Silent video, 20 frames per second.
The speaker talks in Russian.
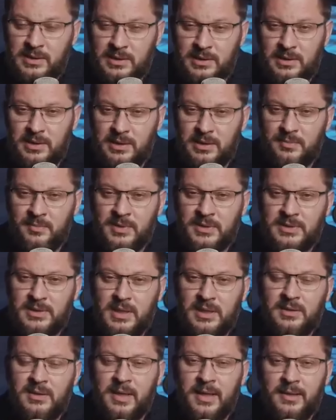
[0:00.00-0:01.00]
– это
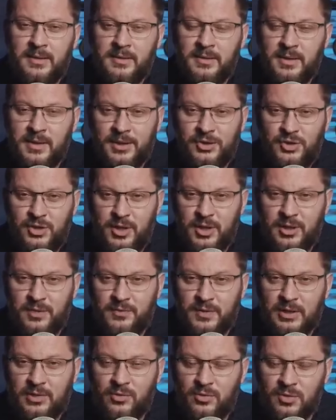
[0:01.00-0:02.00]
эмоциональные качели,
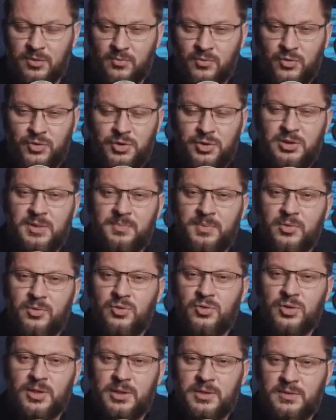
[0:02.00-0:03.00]
в которые мужчина
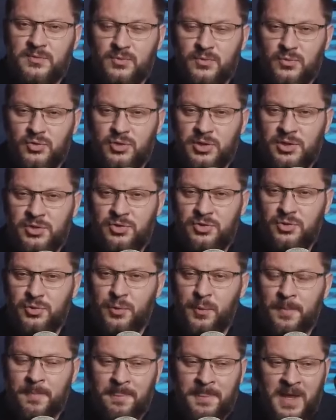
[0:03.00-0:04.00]
погружает свою
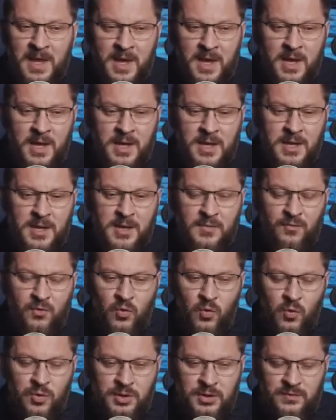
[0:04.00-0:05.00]
женщину, и
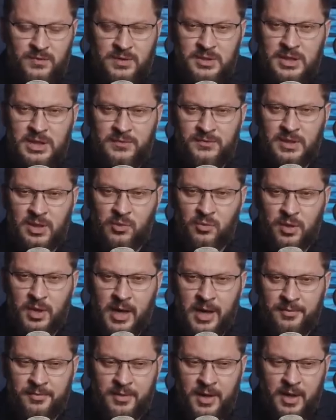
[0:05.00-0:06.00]
входит с ней в такой
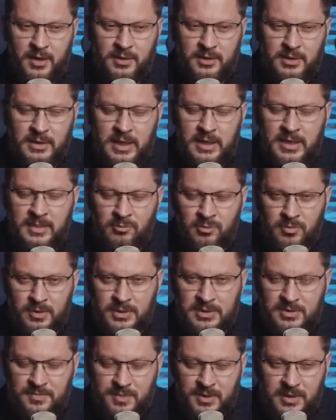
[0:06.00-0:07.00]
контакт. Каким
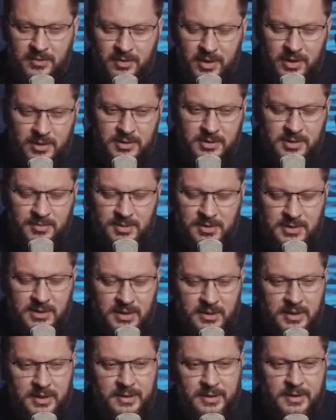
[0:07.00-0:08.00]
образом проявляются
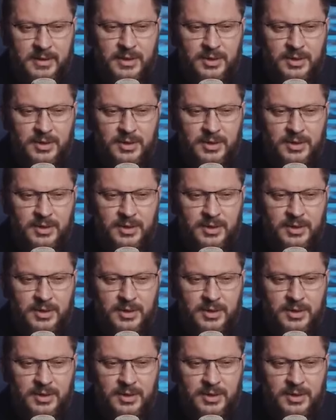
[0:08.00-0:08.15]
эмоциональные